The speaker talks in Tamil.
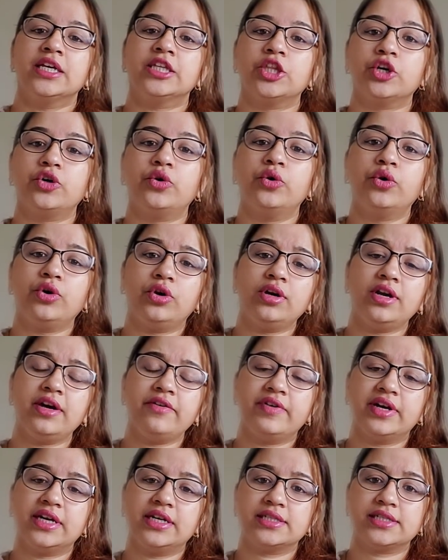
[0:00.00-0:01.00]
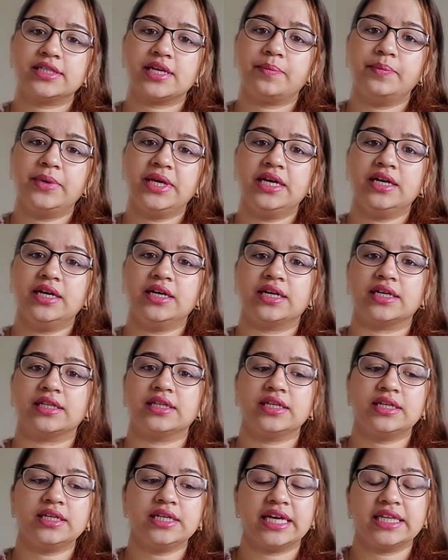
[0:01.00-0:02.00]
இந்த கொரோனா வைரஸ்
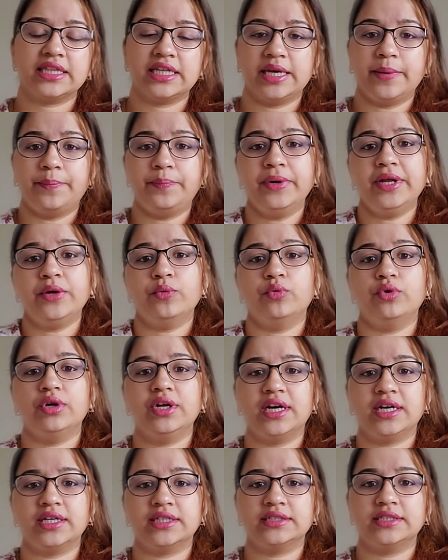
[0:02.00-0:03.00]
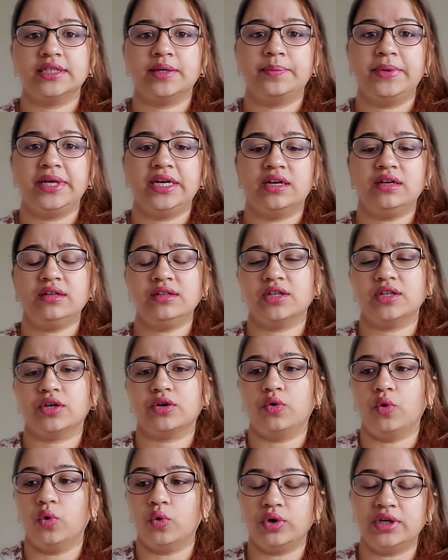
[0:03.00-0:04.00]
அப்படிங்கிறது எப்படி உண்டாகுது அப்படின்னா இந்த
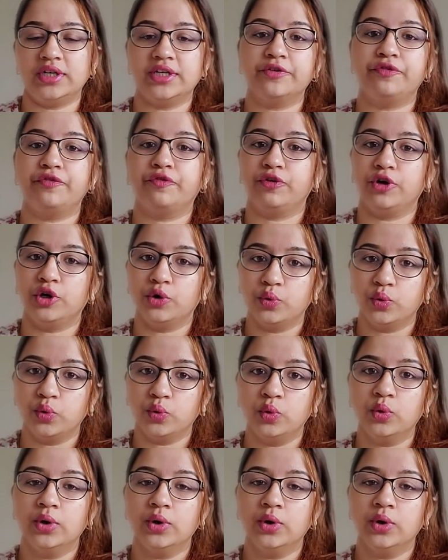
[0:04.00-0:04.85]
கோல்டு ஃப்ளூ